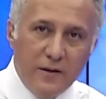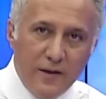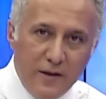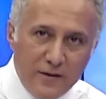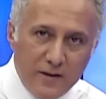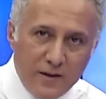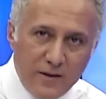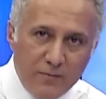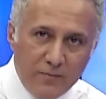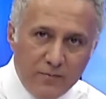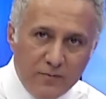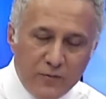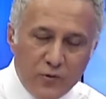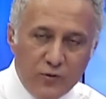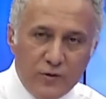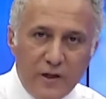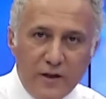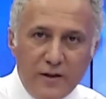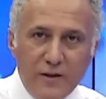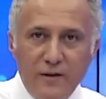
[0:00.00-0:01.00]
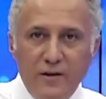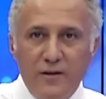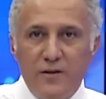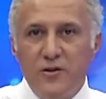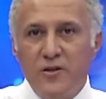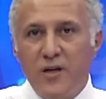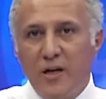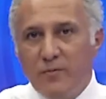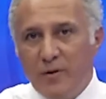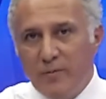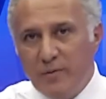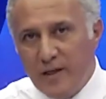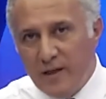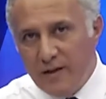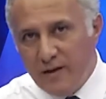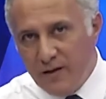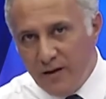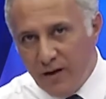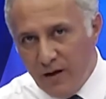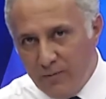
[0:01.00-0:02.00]
indirim tutarını cayma
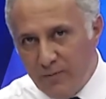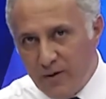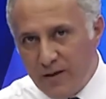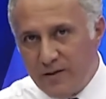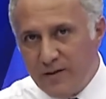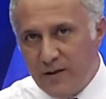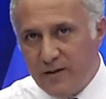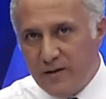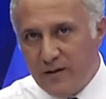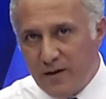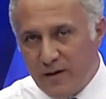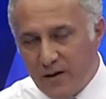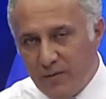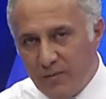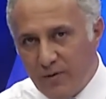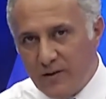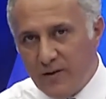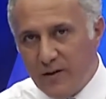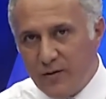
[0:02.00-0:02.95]
bedeli almak istediği rakam kadar